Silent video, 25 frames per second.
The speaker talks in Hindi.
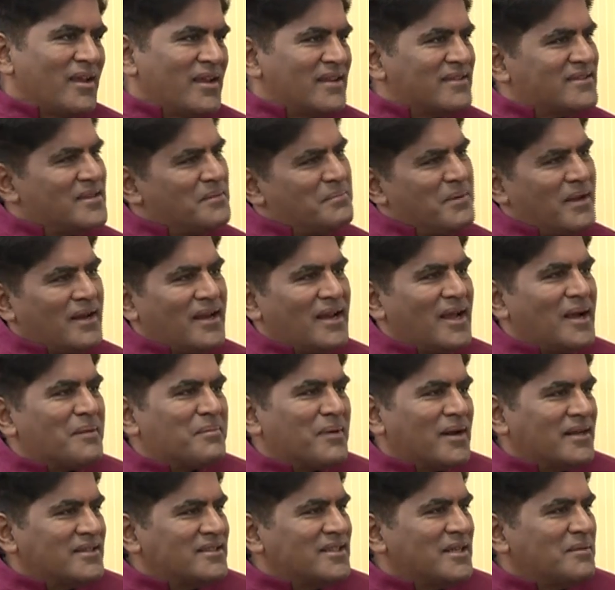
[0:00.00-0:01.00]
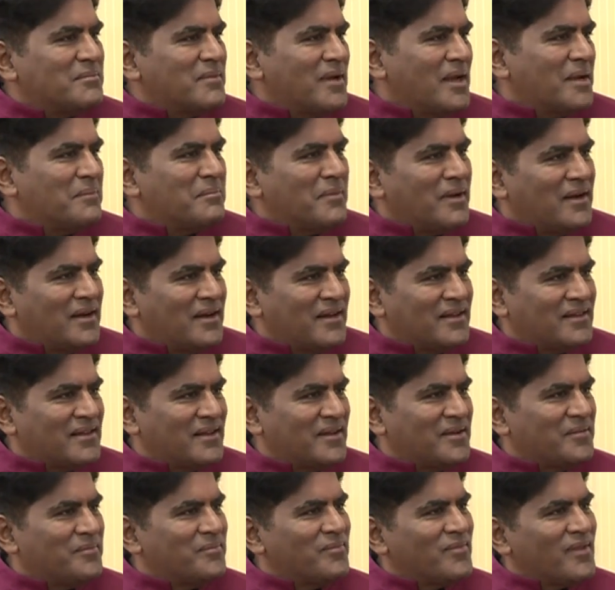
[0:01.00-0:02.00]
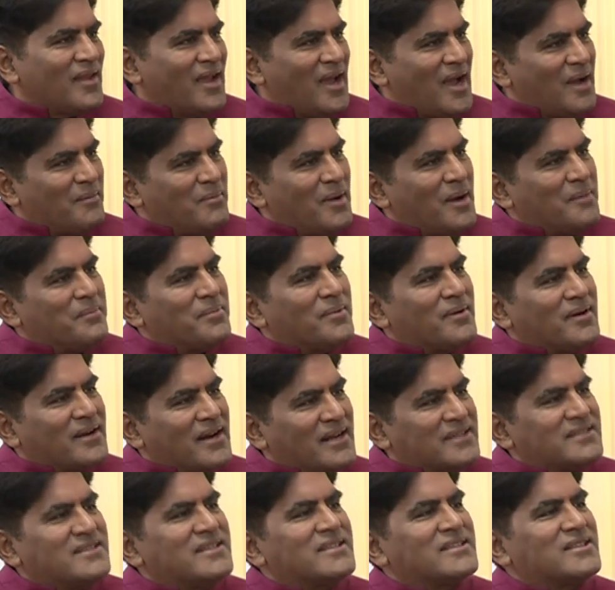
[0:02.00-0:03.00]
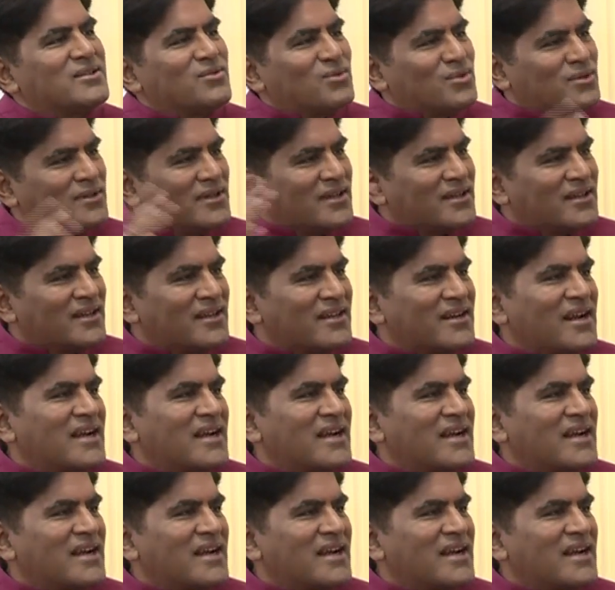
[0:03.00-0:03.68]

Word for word: इससे पहले आप राज्य में एमएलए थे अब आप राज्य से उठ करके